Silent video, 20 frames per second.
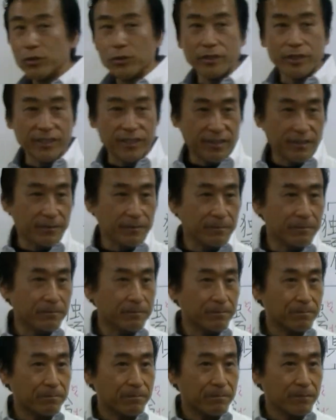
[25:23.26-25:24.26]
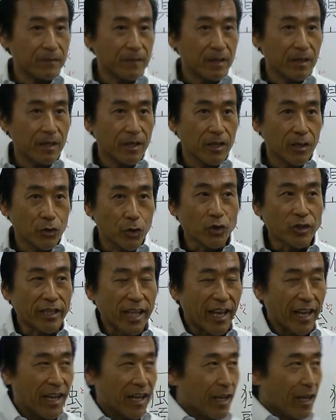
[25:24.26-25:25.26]
るんですそし
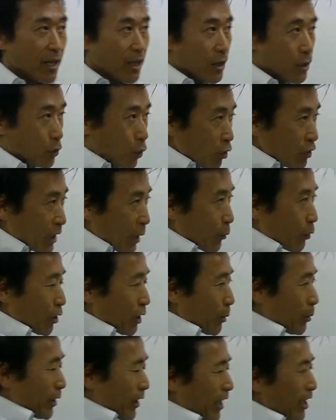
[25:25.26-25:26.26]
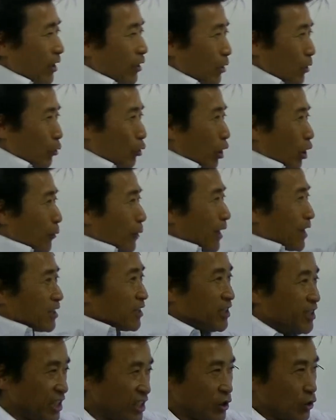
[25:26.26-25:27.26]
てどんなものでもねこれは
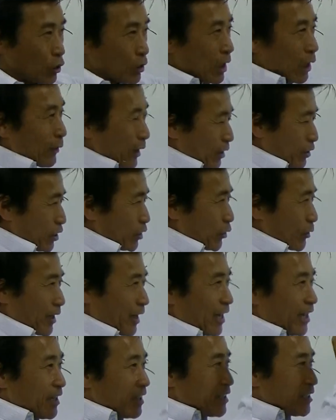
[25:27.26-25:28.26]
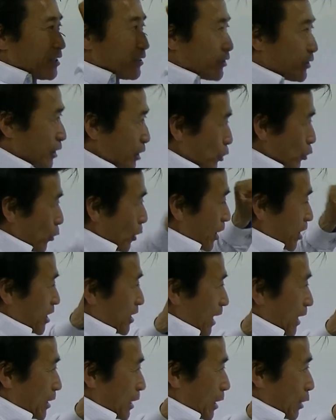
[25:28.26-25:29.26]
いいとか悪いとか好きとか
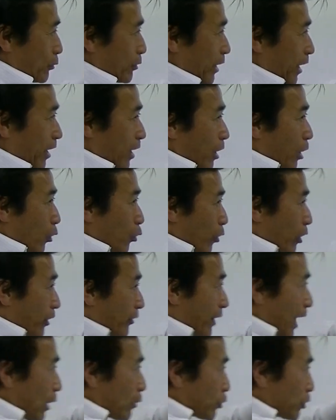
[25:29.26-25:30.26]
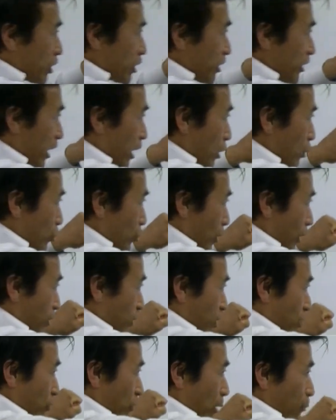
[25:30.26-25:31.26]
嫌いとかをねこれなくしていくのが
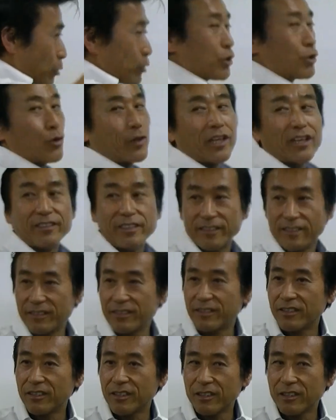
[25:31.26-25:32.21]
実は仏教なんです